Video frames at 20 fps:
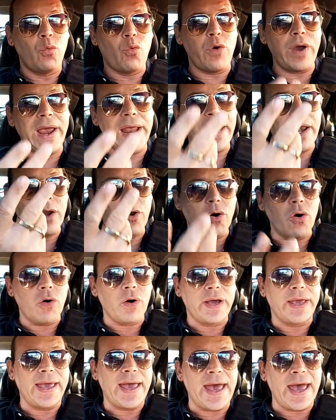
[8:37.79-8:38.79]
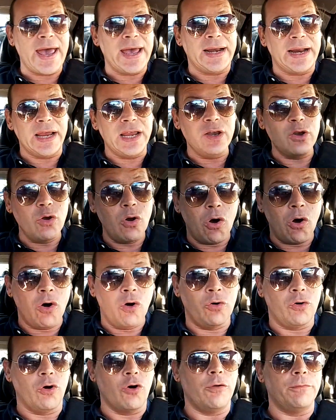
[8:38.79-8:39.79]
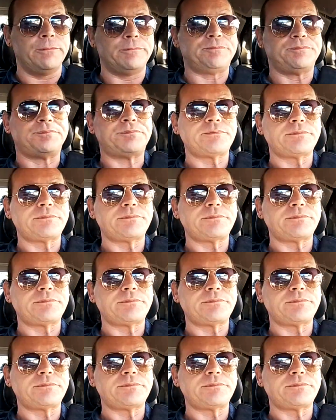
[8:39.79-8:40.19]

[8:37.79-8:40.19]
quello che era il loro